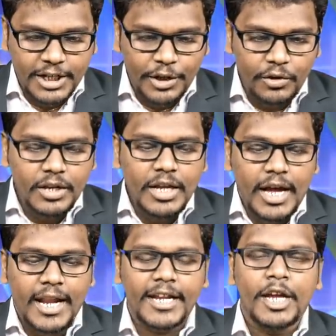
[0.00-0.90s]
చేయడం
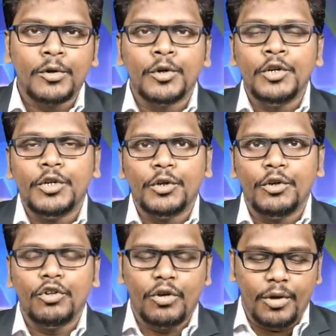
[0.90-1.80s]
అలాగే
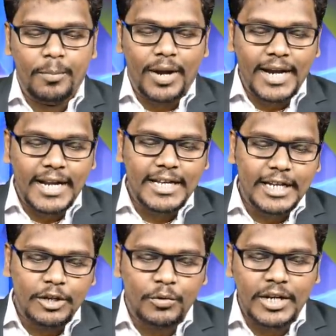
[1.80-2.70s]
గుంటూరు
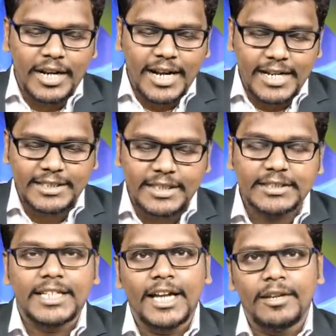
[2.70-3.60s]
మంగళగిరిలో ఉన్న రాష్ట్ర
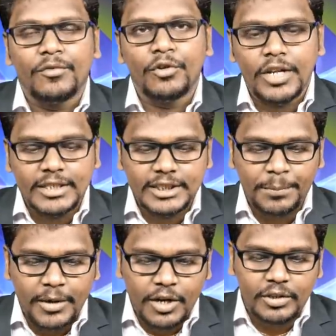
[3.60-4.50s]
స్థాయి
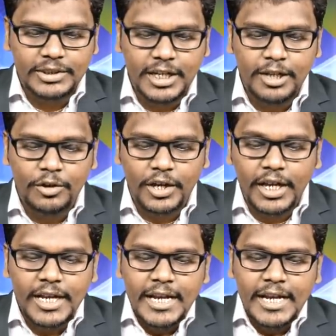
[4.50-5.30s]
ఫోరెన్సిక్ ప్రయోగశాలల్లోని